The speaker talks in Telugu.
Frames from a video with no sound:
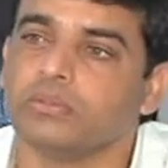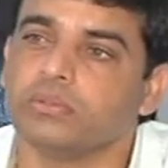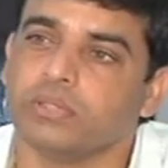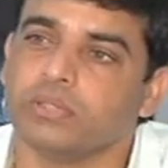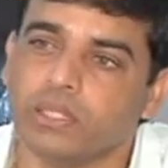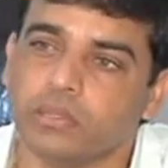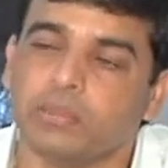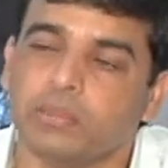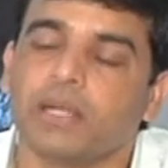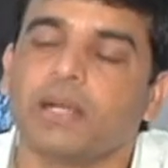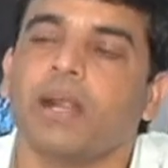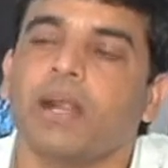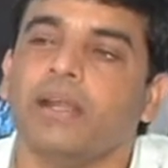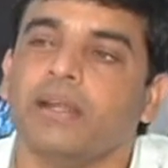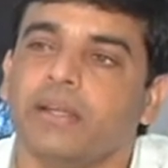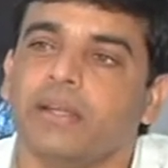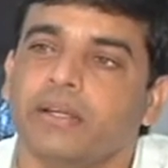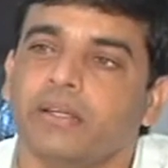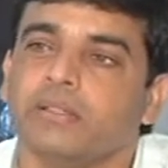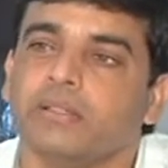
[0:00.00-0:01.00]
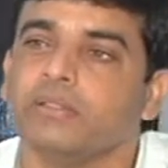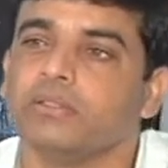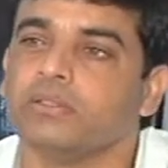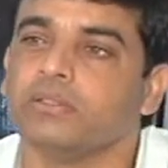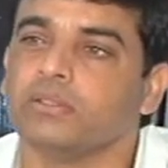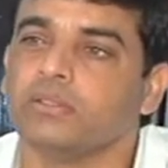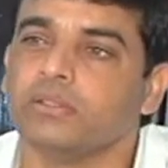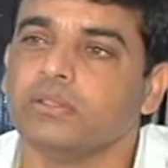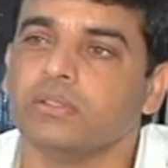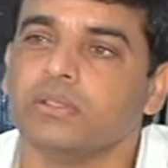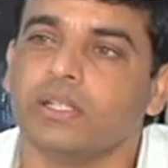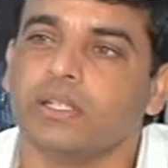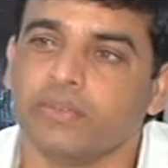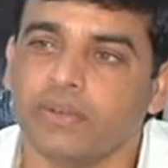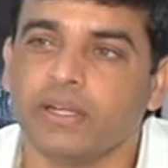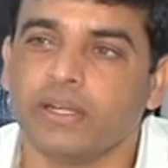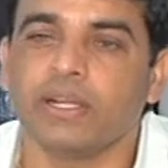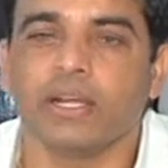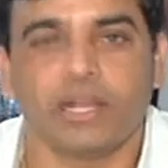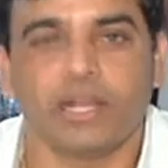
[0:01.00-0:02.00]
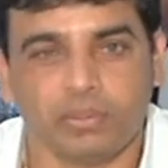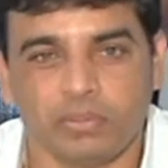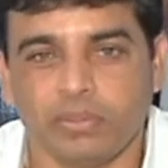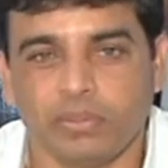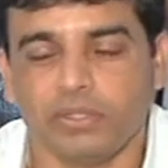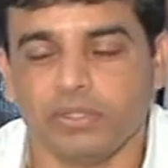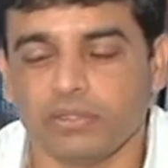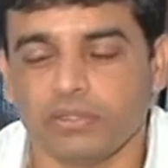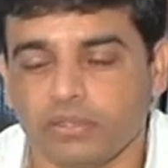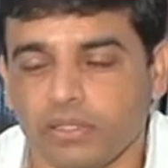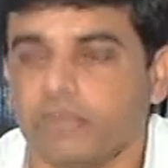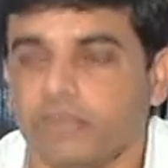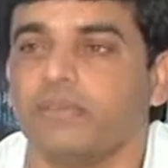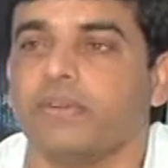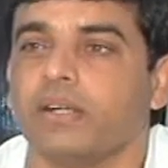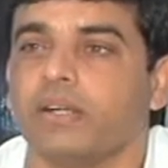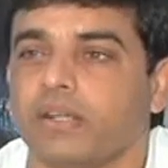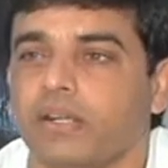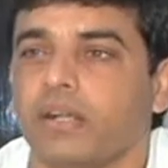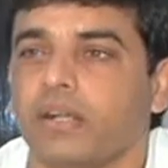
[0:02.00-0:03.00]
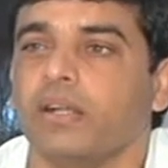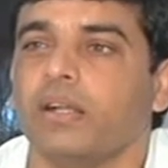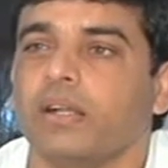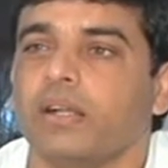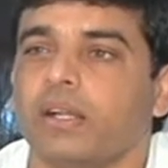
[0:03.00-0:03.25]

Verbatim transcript: సినిమా కంటెంట్ ఇవన్నీ కలిపి డెఫినెట్గా